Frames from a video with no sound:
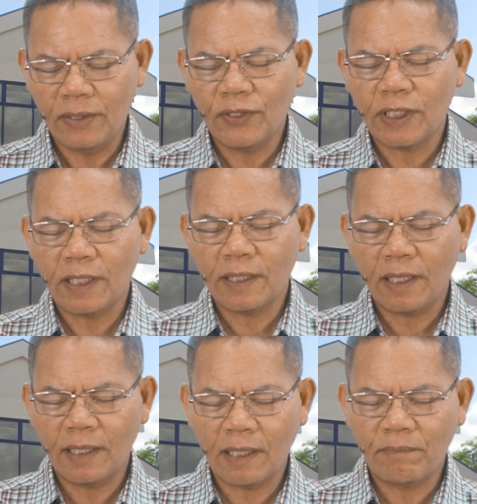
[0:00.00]
na yung
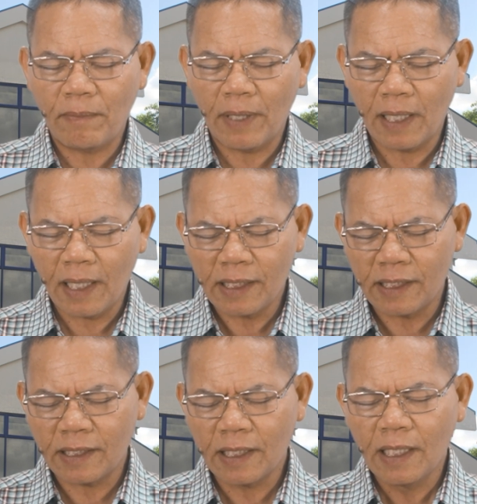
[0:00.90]
salita ang
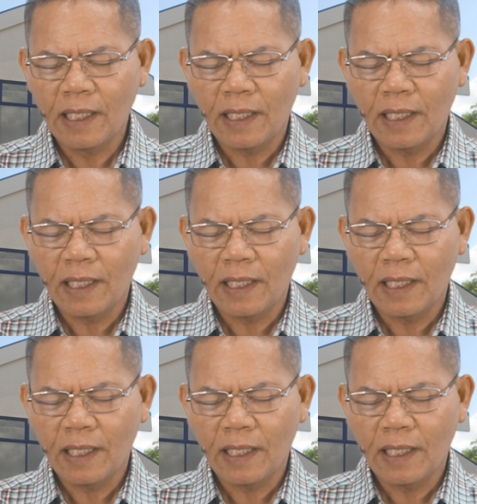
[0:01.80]
nagpapalakas